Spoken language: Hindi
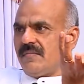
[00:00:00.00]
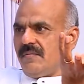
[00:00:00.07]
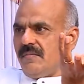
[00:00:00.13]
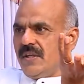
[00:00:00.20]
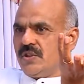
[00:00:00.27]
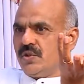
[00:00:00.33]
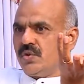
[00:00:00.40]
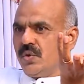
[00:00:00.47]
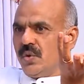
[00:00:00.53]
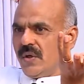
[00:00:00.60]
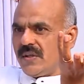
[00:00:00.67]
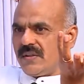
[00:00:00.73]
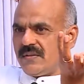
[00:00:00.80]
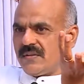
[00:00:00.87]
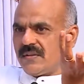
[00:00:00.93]
मंजूर
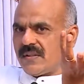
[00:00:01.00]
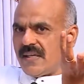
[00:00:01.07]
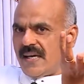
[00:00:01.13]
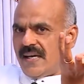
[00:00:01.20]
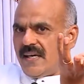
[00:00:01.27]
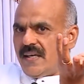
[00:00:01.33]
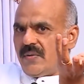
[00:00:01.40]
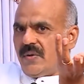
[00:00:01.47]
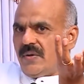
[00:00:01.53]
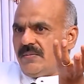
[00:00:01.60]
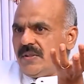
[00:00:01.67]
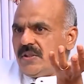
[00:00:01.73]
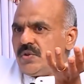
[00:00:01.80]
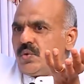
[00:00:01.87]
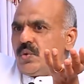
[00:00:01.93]
क्या है वो
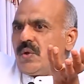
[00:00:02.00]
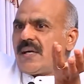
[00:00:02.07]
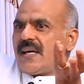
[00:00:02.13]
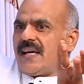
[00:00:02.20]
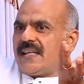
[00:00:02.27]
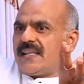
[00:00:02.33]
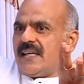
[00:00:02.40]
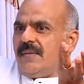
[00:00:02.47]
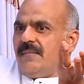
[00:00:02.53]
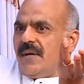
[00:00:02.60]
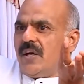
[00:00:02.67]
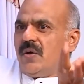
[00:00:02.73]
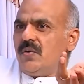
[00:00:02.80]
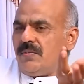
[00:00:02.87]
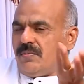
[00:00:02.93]
मंजूर कहता मैं
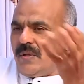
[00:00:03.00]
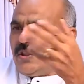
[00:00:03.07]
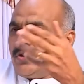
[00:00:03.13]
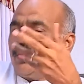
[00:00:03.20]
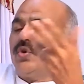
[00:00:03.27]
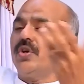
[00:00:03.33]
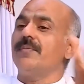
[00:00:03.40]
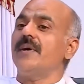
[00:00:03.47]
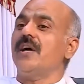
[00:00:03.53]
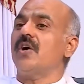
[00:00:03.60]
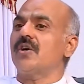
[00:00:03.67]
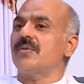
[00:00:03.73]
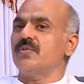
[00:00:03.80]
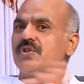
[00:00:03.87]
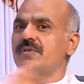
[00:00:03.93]
हूँ मंजूर में
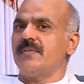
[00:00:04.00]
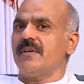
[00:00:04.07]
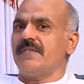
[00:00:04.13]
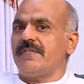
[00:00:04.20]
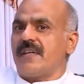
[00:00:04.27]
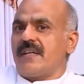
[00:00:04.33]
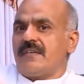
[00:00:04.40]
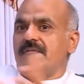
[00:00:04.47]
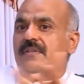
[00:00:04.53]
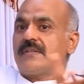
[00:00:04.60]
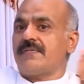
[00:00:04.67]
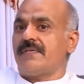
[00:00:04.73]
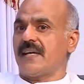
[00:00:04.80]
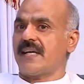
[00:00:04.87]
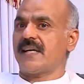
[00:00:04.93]
और मुझ में फर,
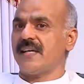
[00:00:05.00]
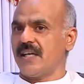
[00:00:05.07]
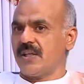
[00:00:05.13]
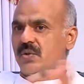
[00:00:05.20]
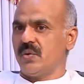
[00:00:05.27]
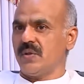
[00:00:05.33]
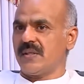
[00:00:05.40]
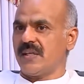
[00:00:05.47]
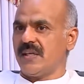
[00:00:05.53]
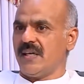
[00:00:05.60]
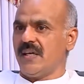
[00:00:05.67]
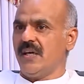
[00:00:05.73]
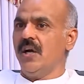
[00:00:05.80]
फर्क है तो इतना